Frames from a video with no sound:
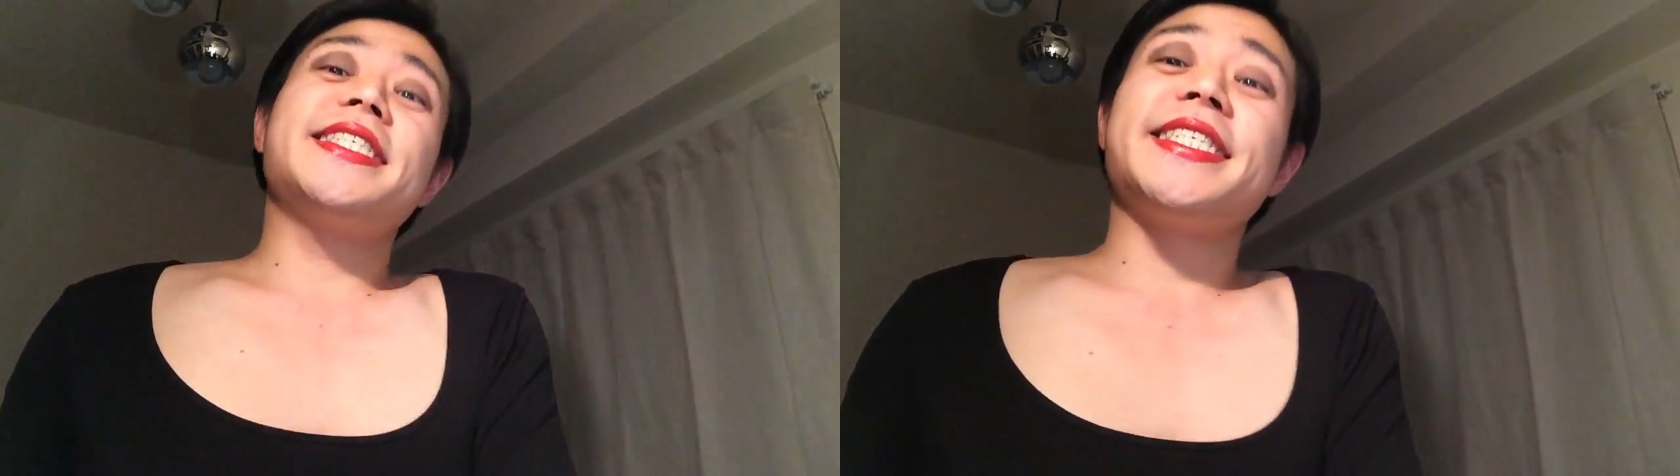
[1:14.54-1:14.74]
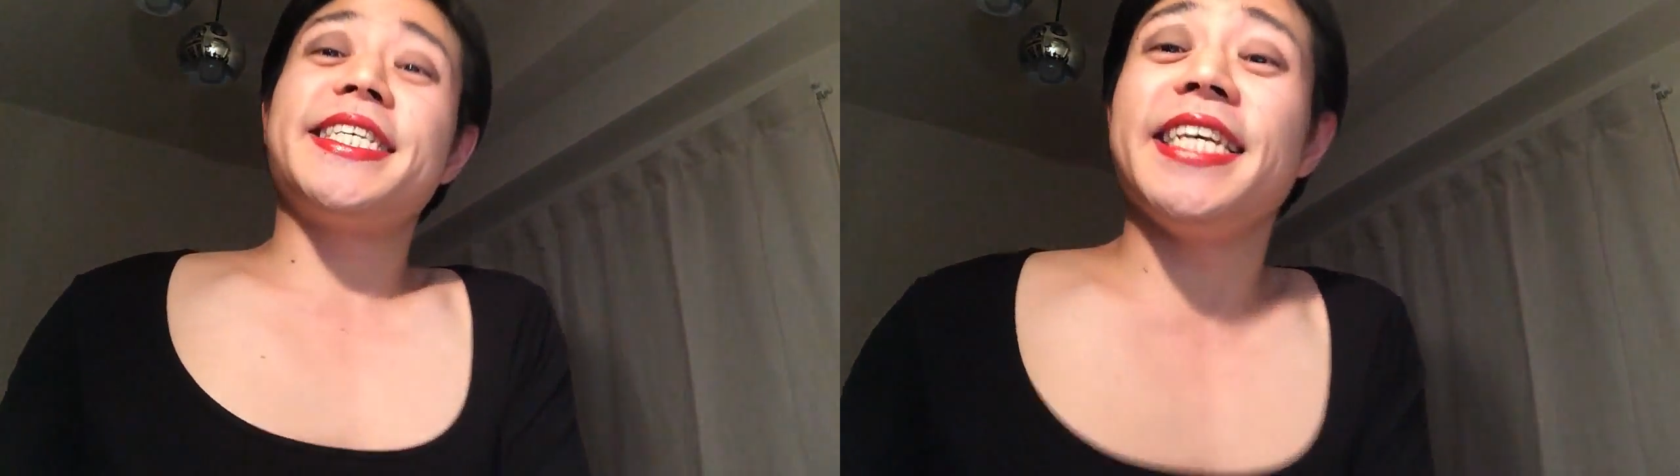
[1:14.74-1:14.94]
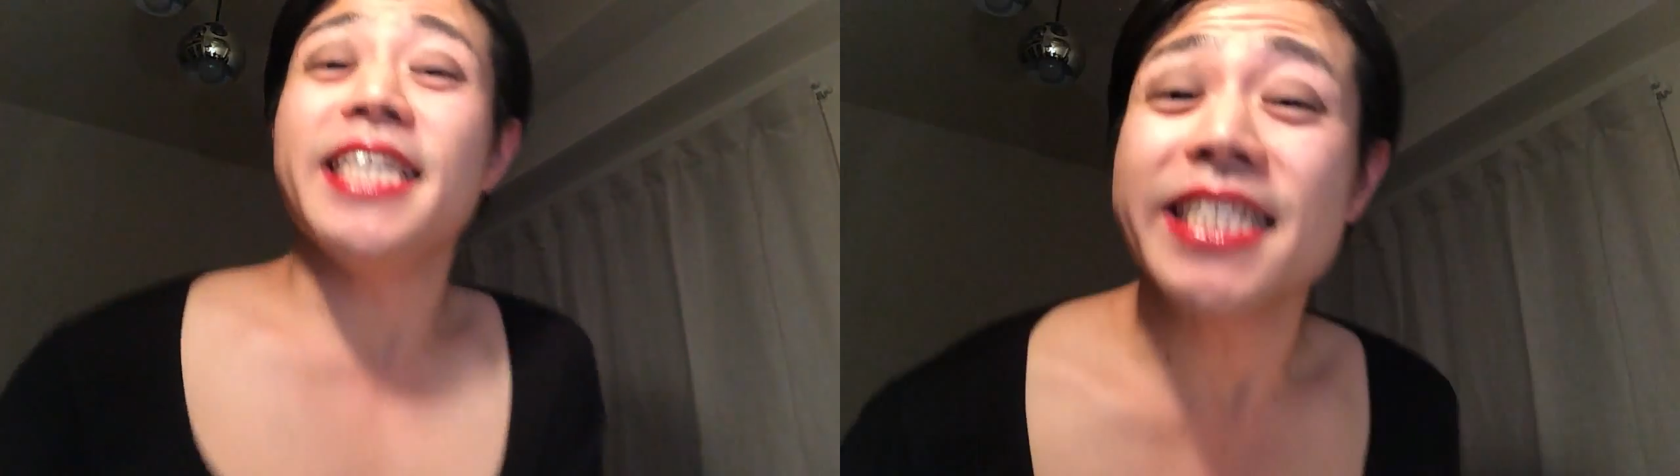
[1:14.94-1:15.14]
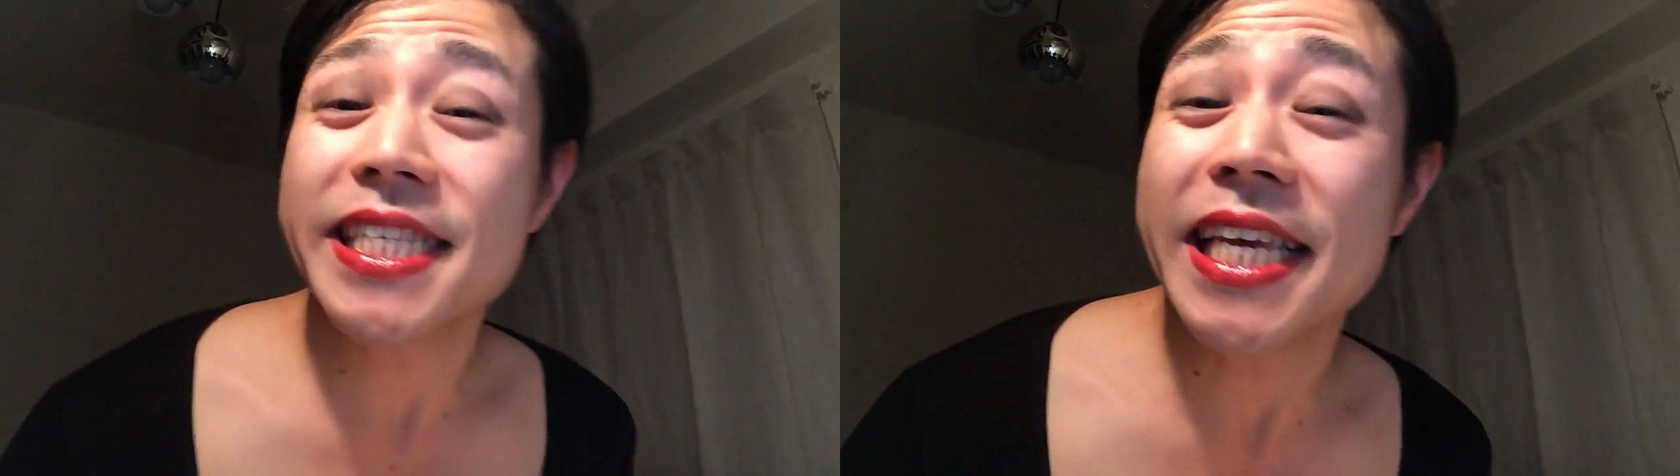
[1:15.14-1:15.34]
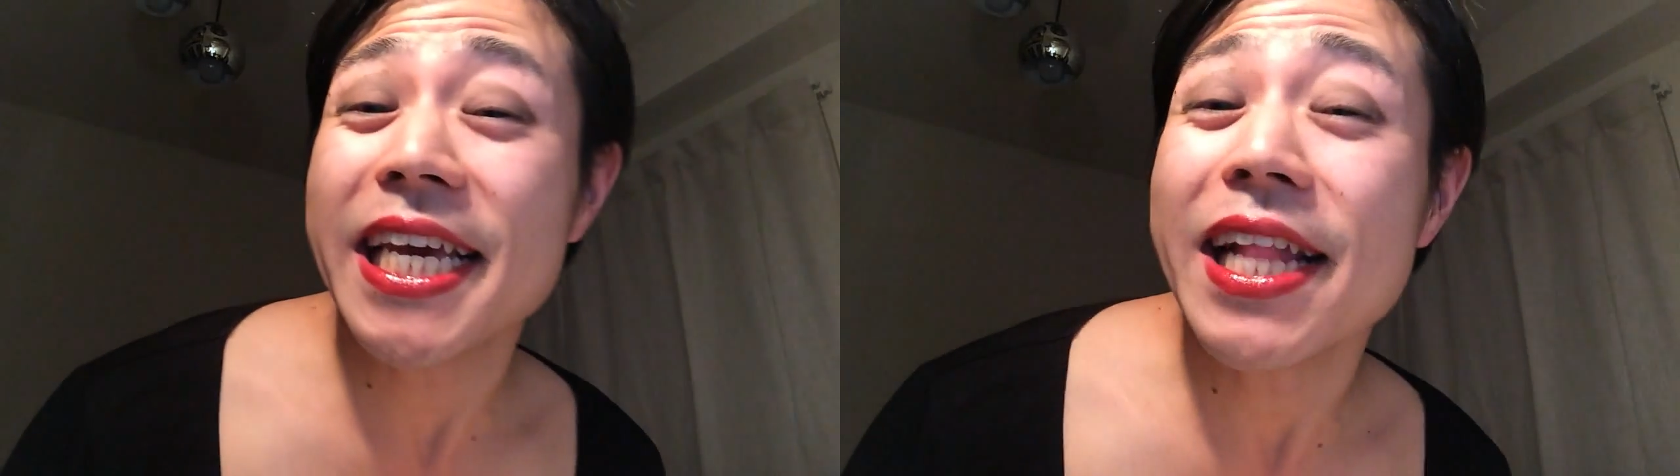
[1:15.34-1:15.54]

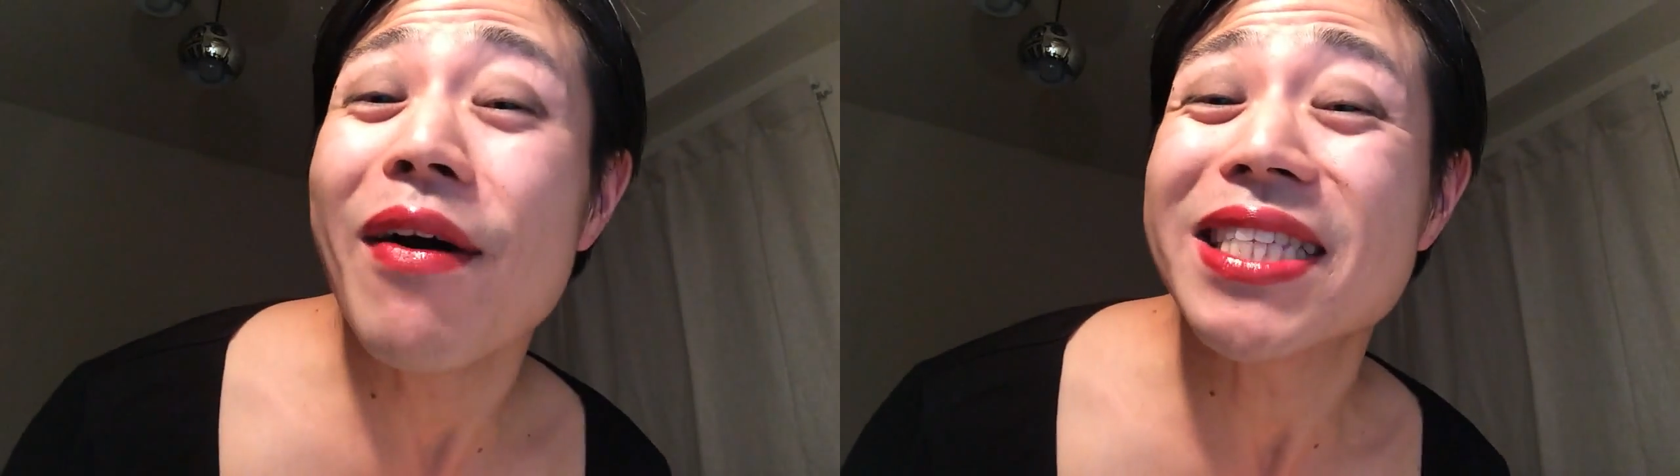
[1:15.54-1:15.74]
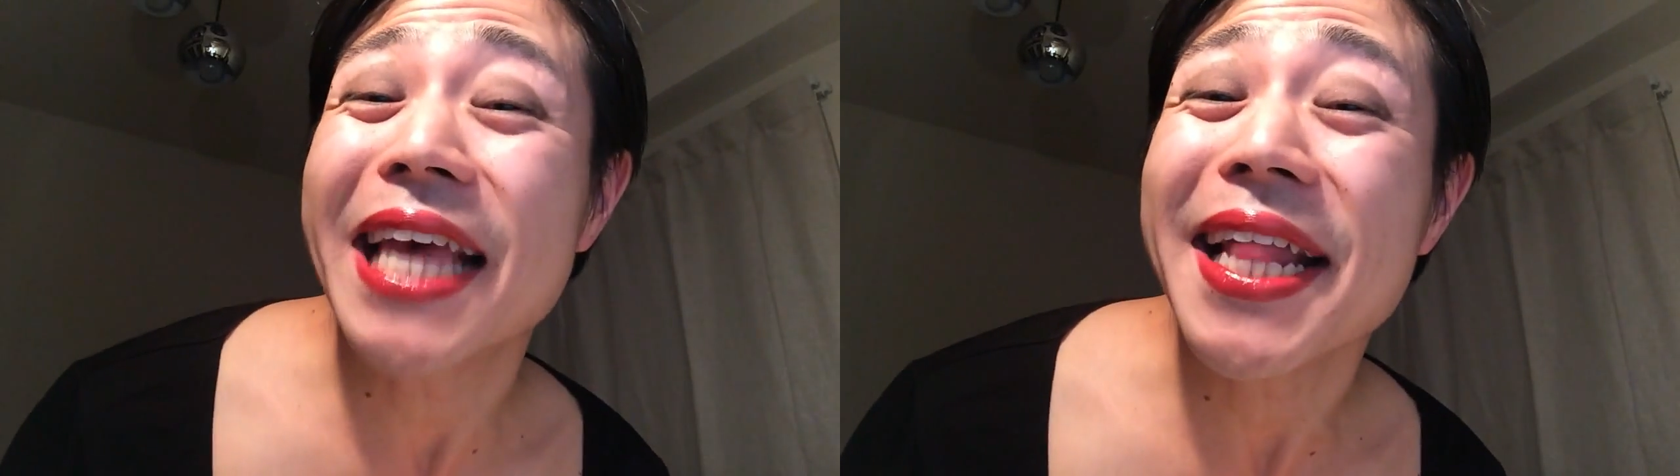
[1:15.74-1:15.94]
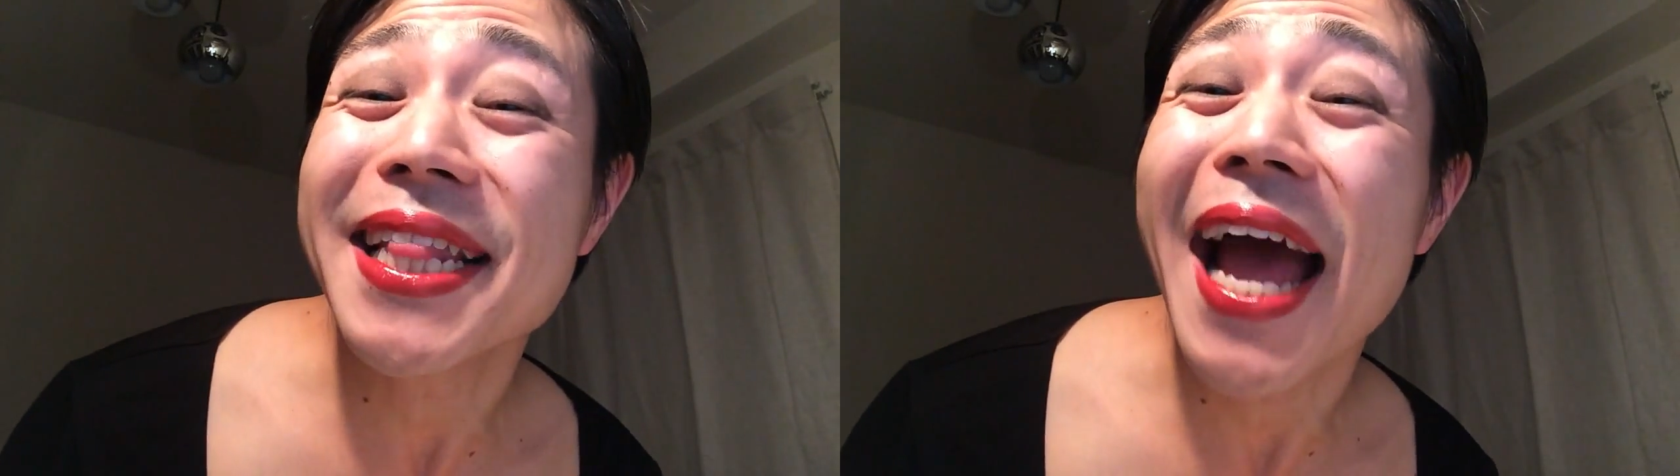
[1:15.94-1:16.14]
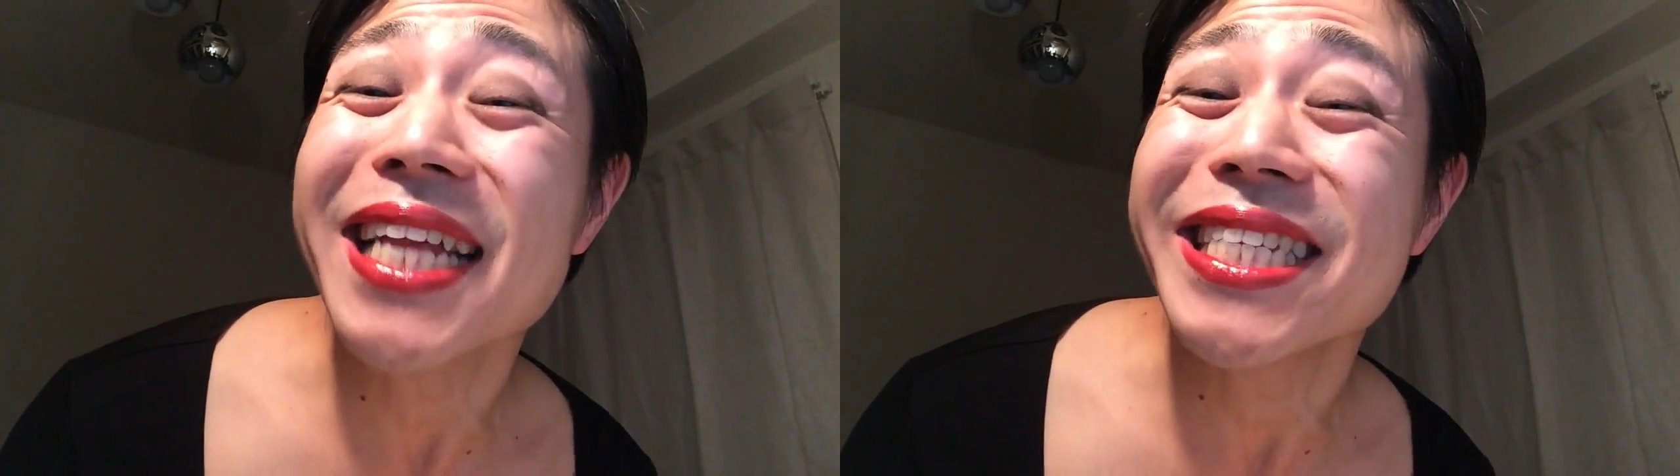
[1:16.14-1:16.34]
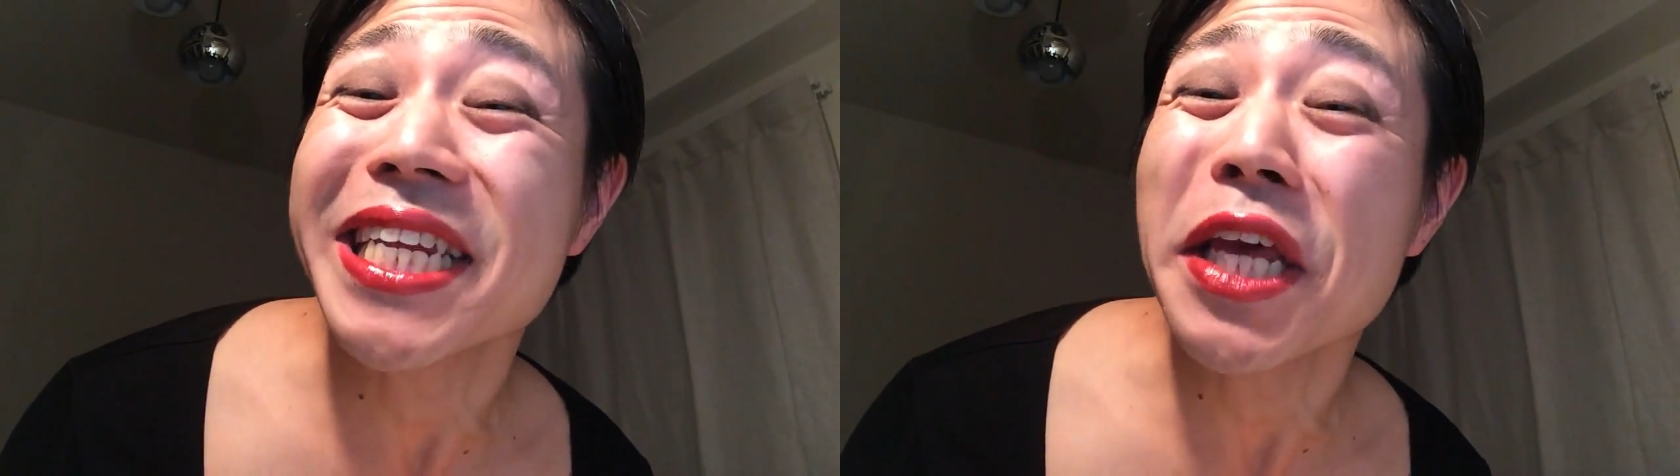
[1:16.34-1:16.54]
チリスキーは絶
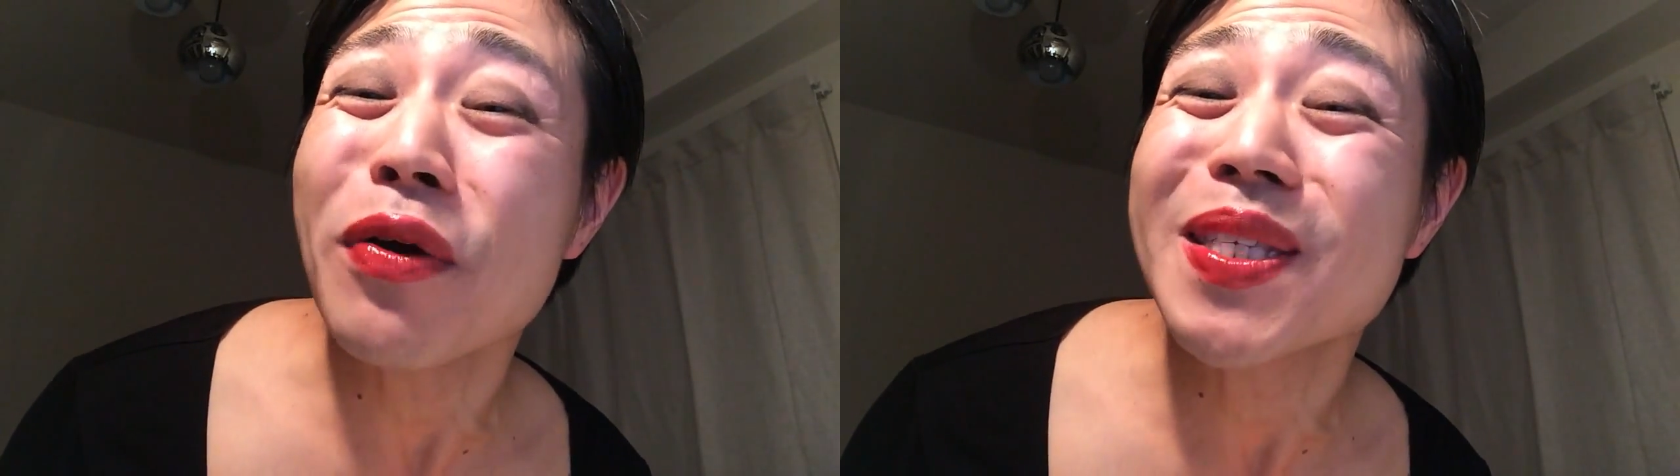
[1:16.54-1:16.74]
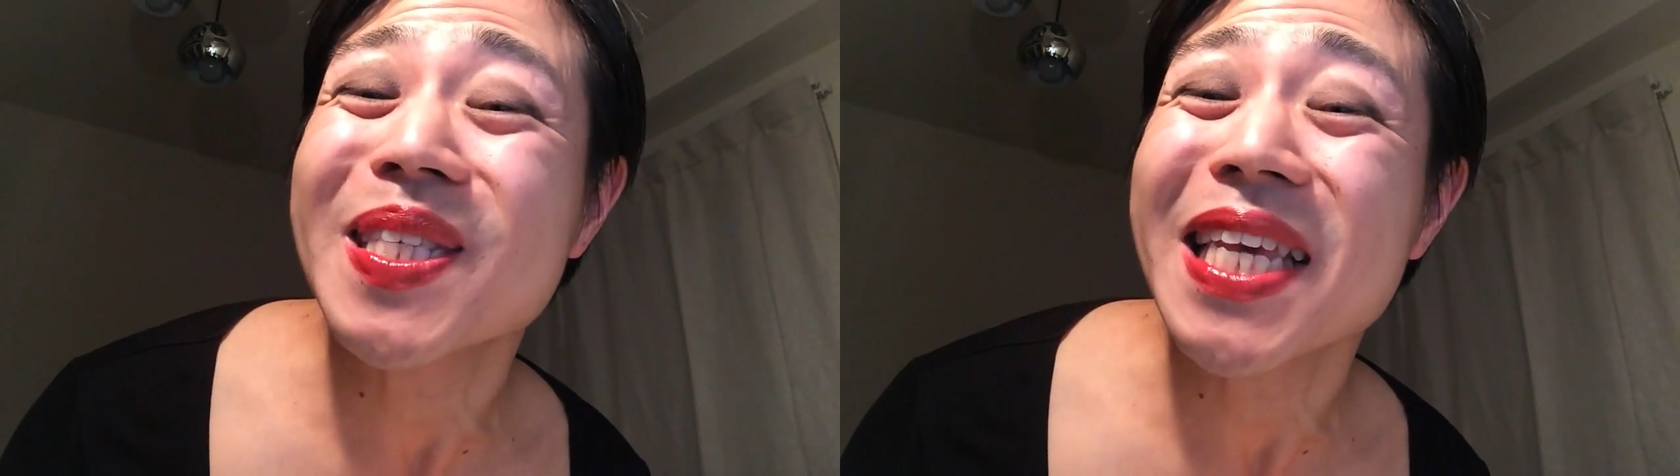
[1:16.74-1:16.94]
対チリを好